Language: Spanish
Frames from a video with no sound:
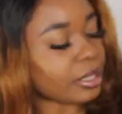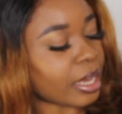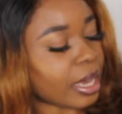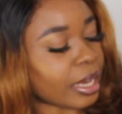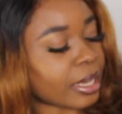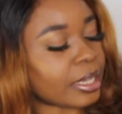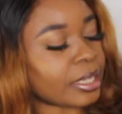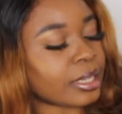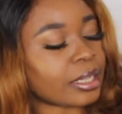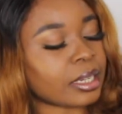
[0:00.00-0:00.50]
Y
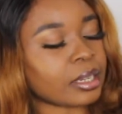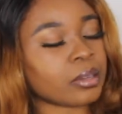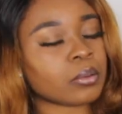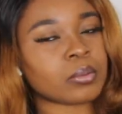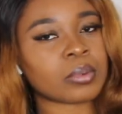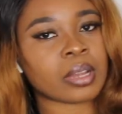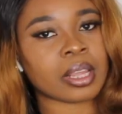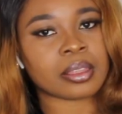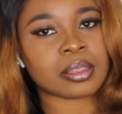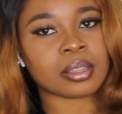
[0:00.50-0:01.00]
aquí tiene
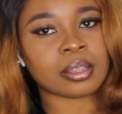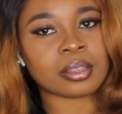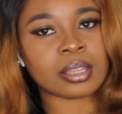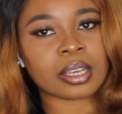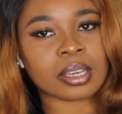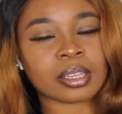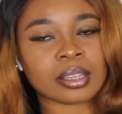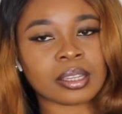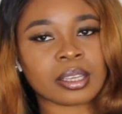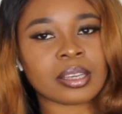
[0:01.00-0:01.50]
una
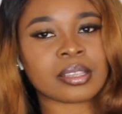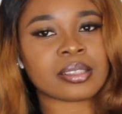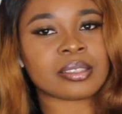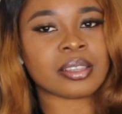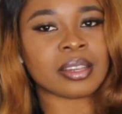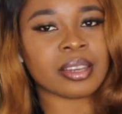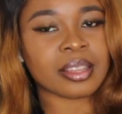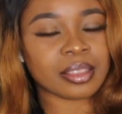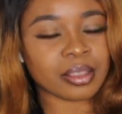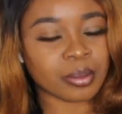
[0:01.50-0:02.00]
cinta que te
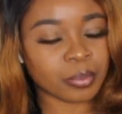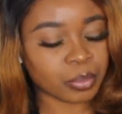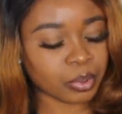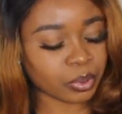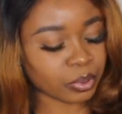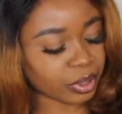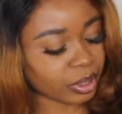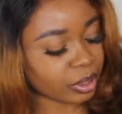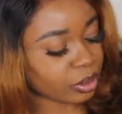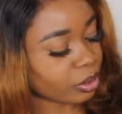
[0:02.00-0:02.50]
estiliza un
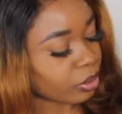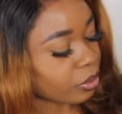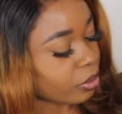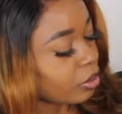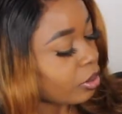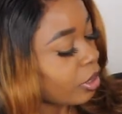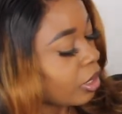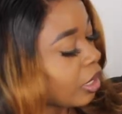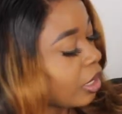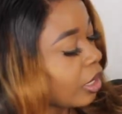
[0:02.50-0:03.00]

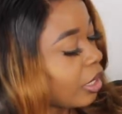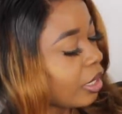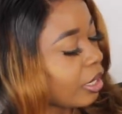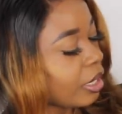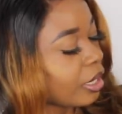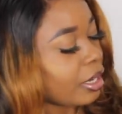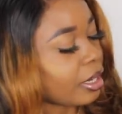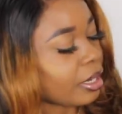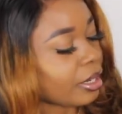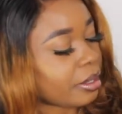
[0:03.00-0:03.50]
poquito
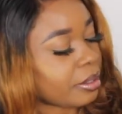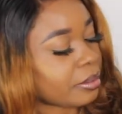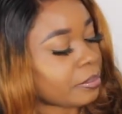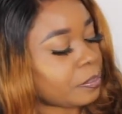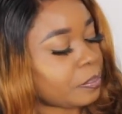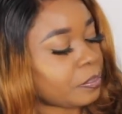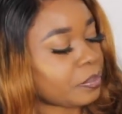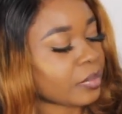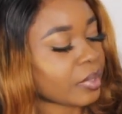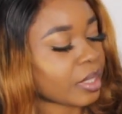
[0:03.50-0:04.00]

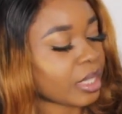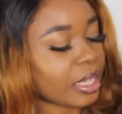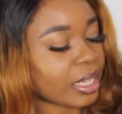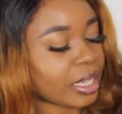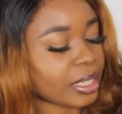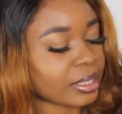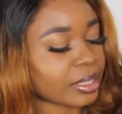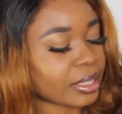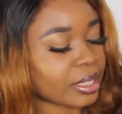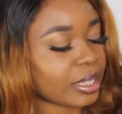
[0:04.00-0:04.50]
Em,
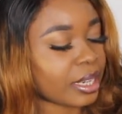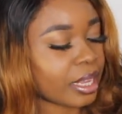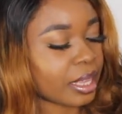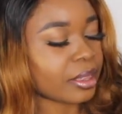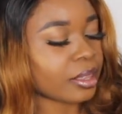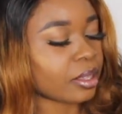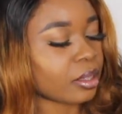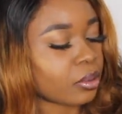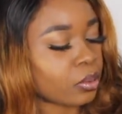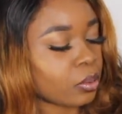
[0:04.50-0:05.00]
las, la
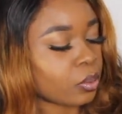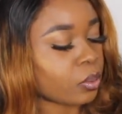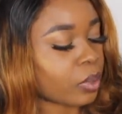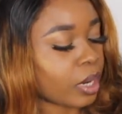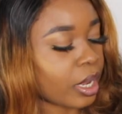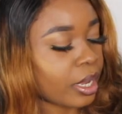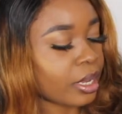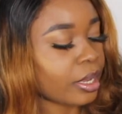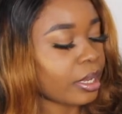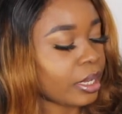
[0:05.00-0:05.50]

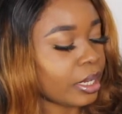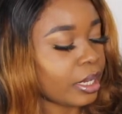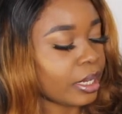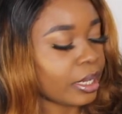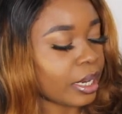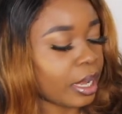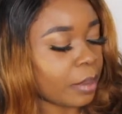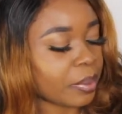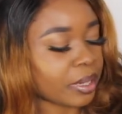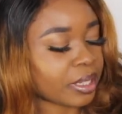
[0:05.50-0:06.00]
cintura
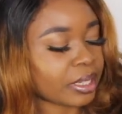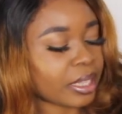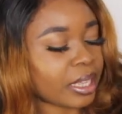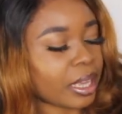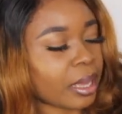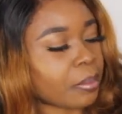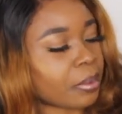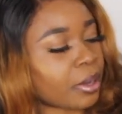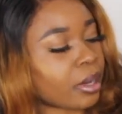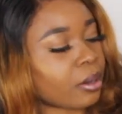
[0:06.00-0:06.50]
y la parte
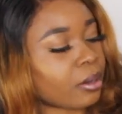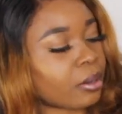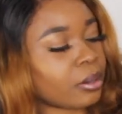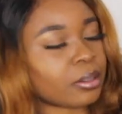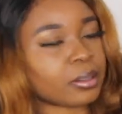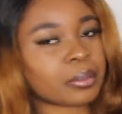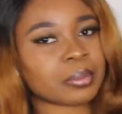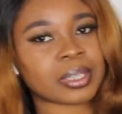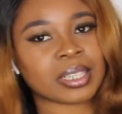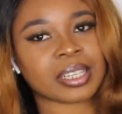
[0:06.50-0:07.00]
de
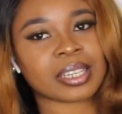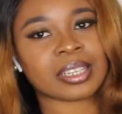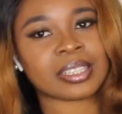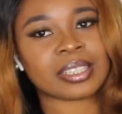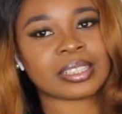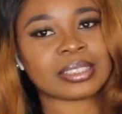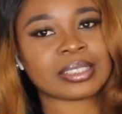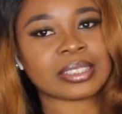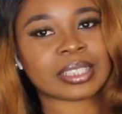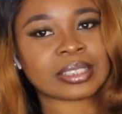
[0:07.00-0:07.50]
abajo, oh my
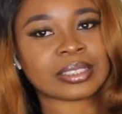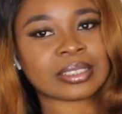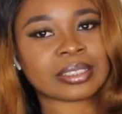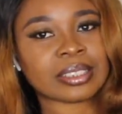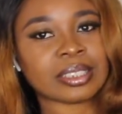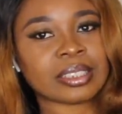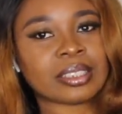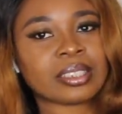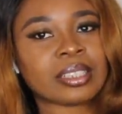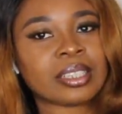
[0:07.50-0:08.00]
god, es
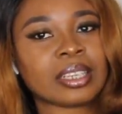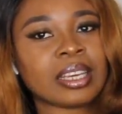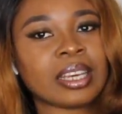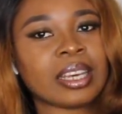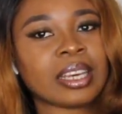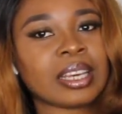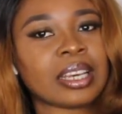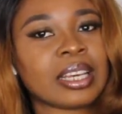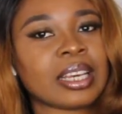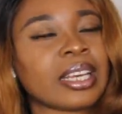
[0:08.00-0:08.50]
así.
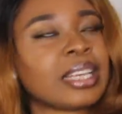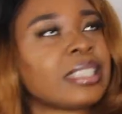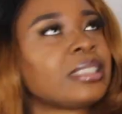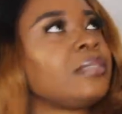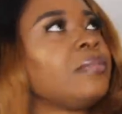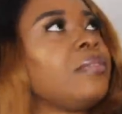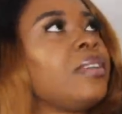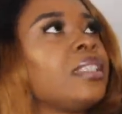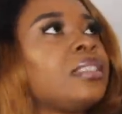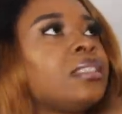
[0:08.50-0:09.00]

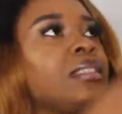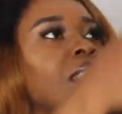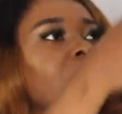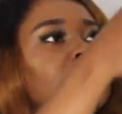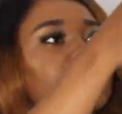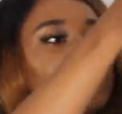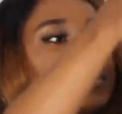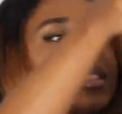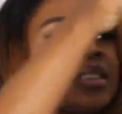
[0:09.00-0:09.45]
Es ese